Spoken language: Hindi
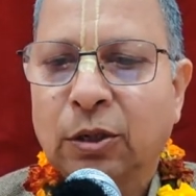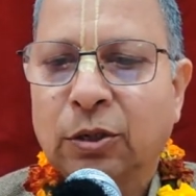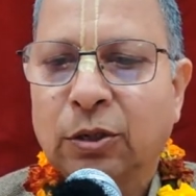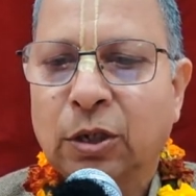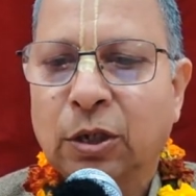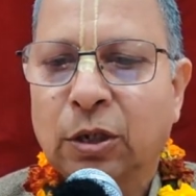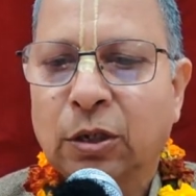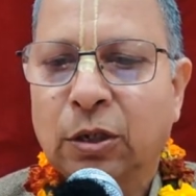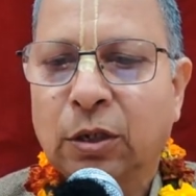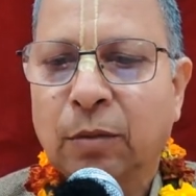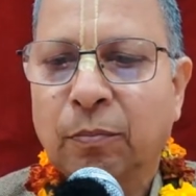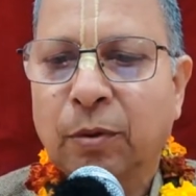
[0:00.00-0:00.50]
ये
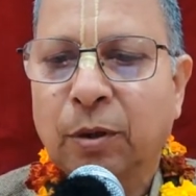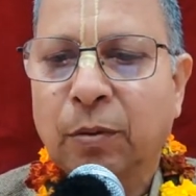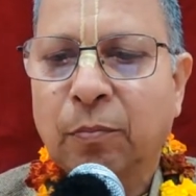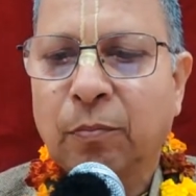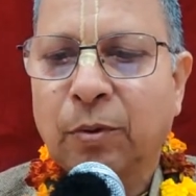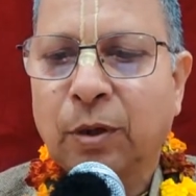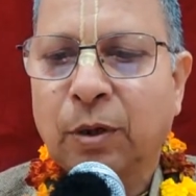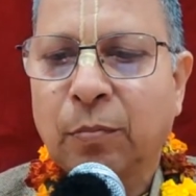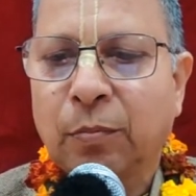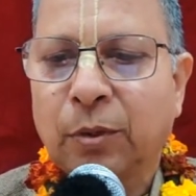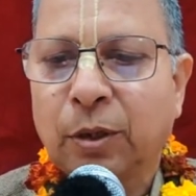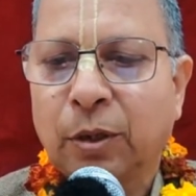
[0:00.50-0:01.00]
इनकी
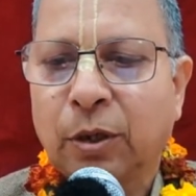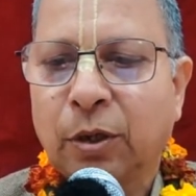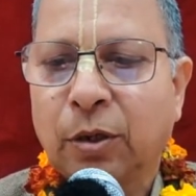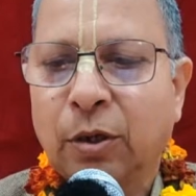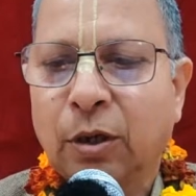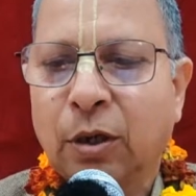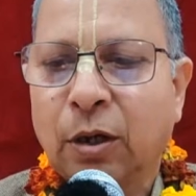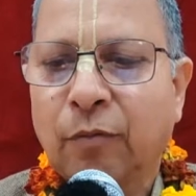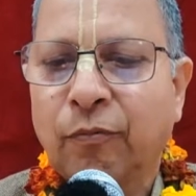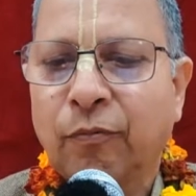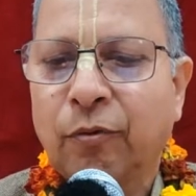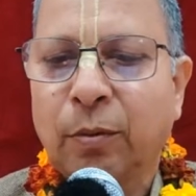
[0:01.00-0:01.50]
परंपरा में है
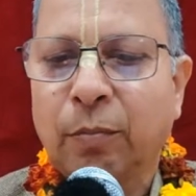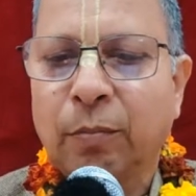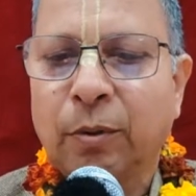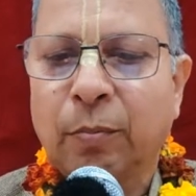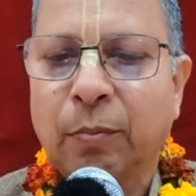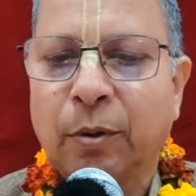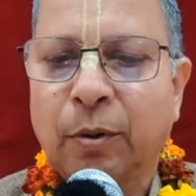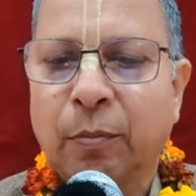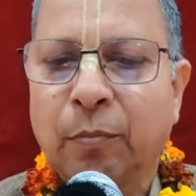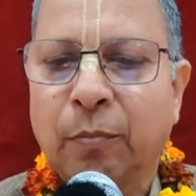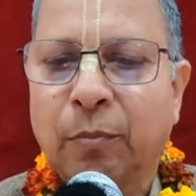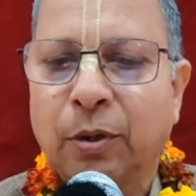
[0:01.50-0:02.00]
काफ़ी लंबी
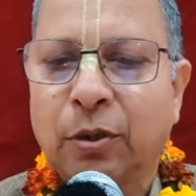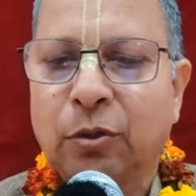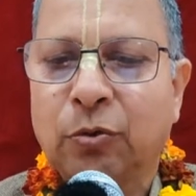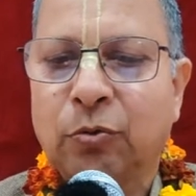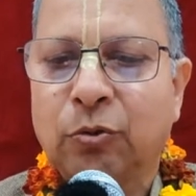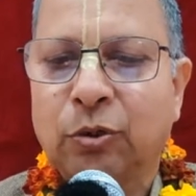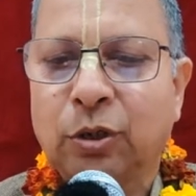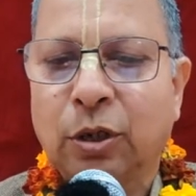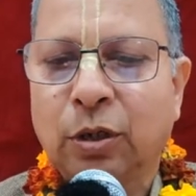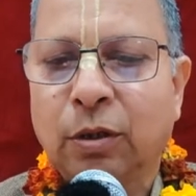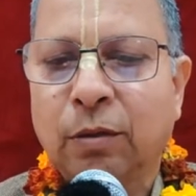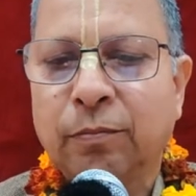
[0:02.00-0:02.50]
परंपरा दी
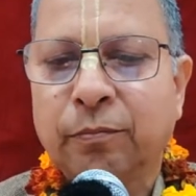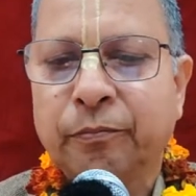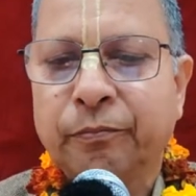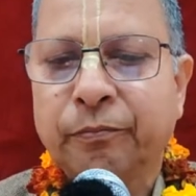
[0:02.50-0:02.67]
हुई है